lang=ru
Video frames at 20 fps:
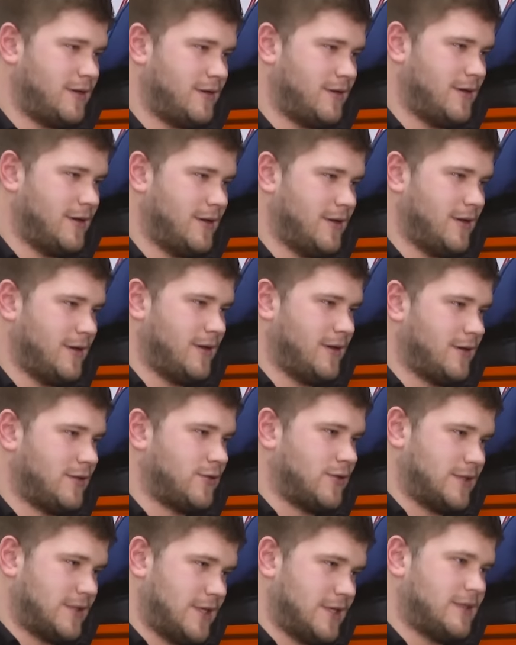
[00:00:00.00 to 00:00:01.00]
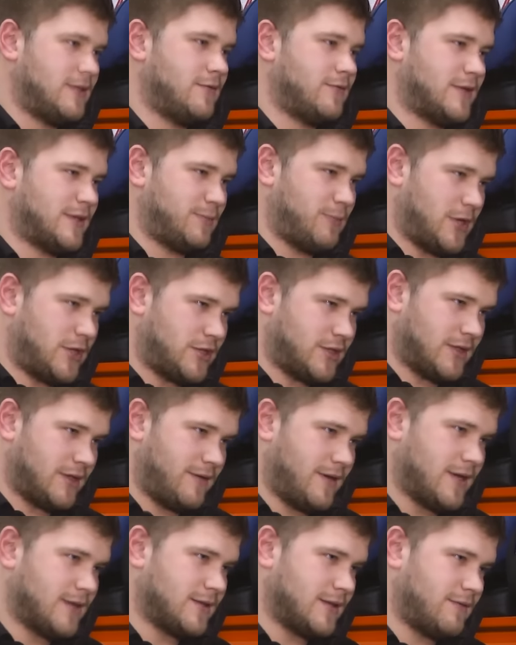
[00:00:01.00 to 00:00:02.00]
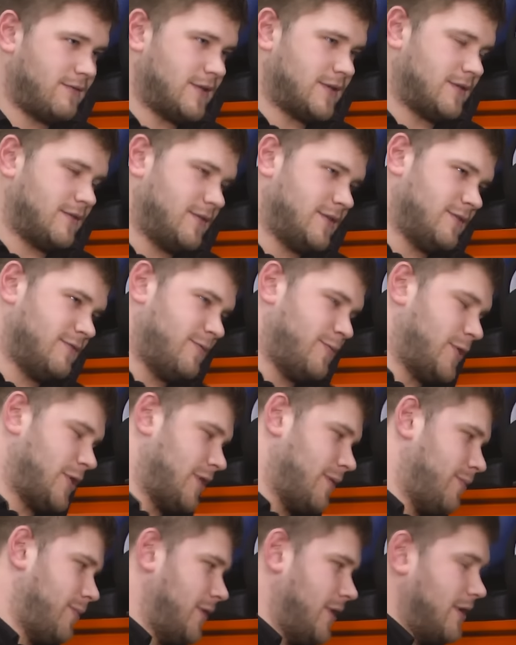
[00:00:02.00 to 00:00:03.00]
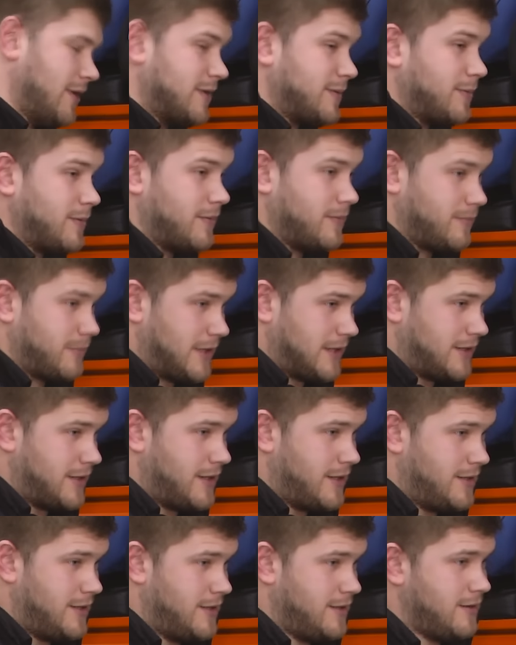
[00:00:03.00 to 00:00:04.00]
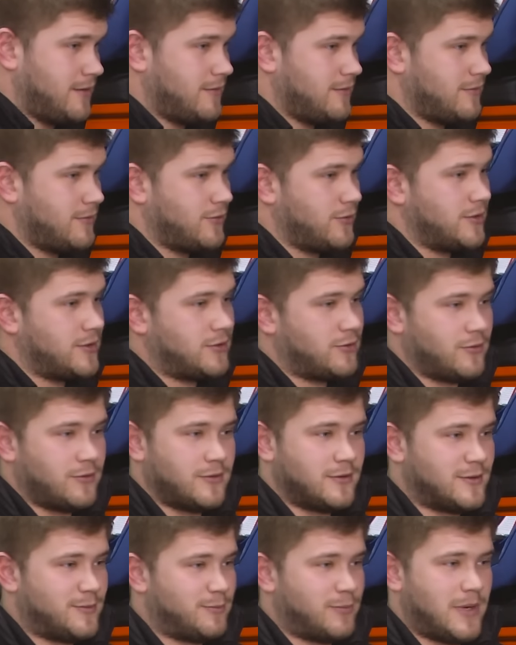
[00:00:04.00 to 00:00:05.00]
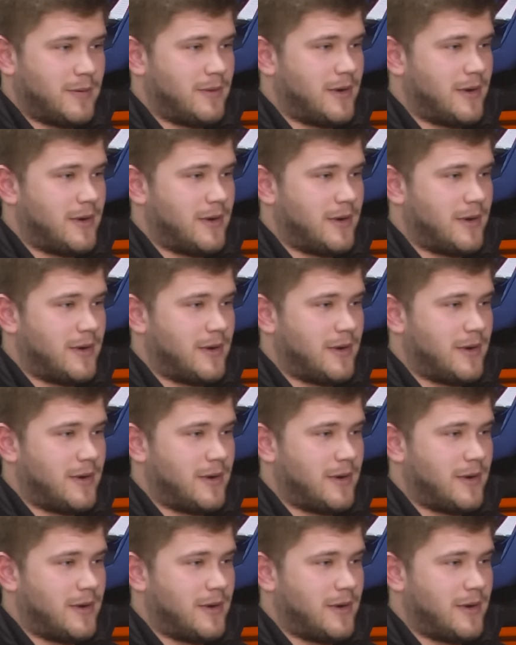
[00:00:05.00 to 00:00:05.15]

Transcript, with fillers: От семьи, да. То есть если у вас пять человек, соответственно, если вы прикрепили посередине, то Только есть то хотела по